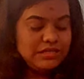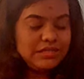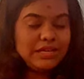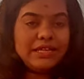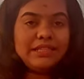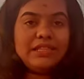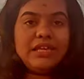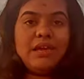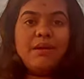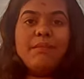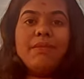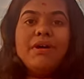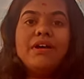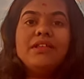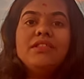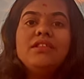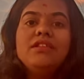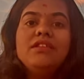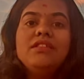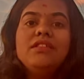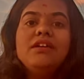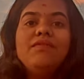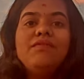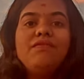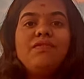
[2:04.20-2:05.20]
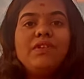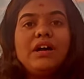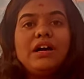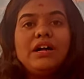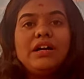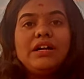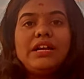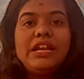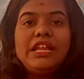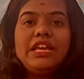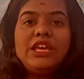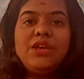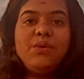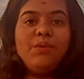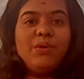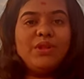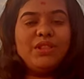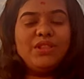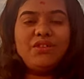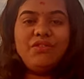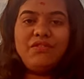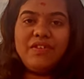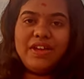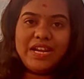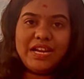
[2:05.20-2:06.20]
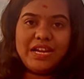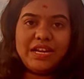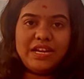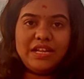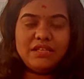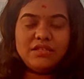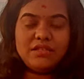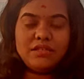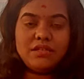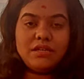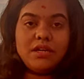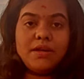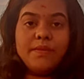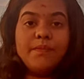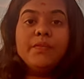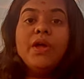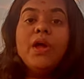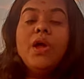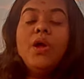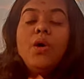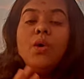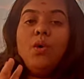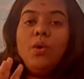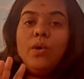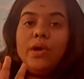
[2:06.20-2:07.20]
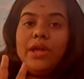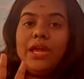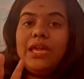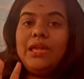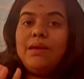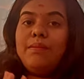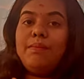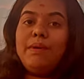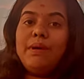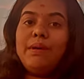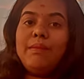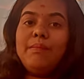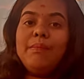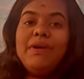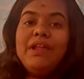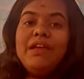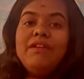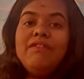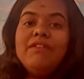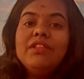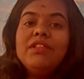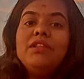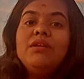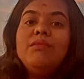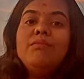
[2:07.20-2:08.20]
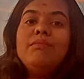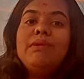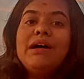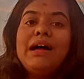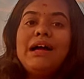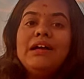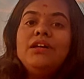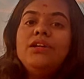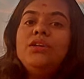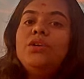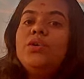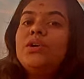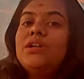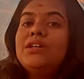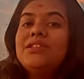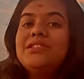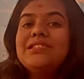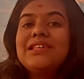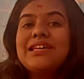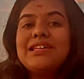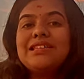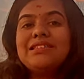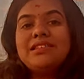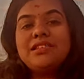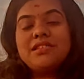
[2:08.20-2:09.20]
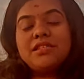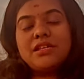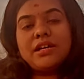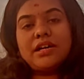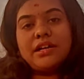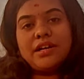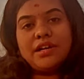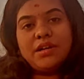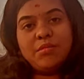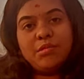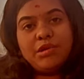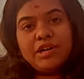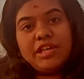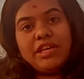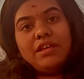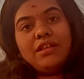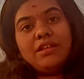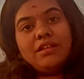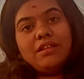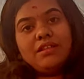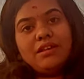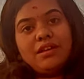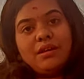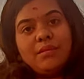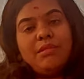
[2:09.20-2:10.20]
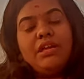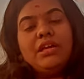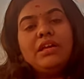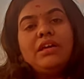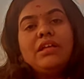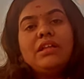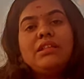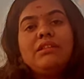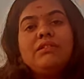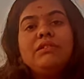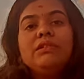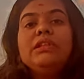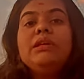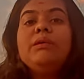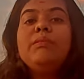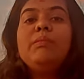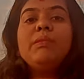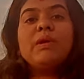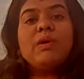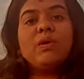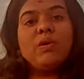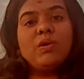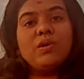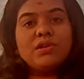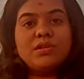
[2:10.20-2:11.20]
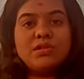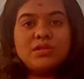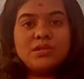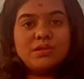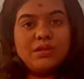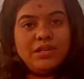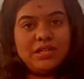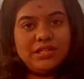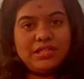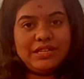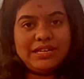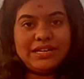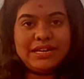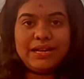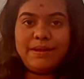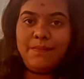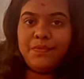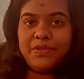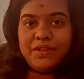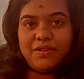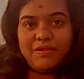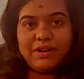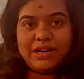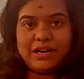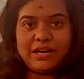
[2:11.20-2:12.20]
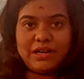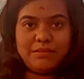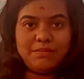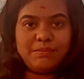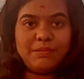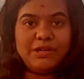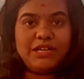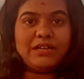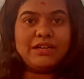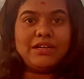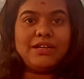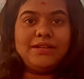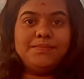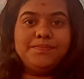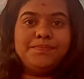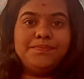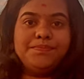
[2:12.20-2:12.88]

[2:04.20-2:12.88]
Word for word: அதே மாதிரி தான் ஃப்ளாட்லேயும் வந்து வெரைட்டிஸ் இருக்குது ஓகே இப்போ எப்படி வந்து பேங்கிளோட சைஸஸை கண்டுபிடிக்கிறது அப்படிங்கிறத வந்து இப்போ நான் உங்களுக்கு சொல்லித்தரேன் வாங்க பார்க்கலாம்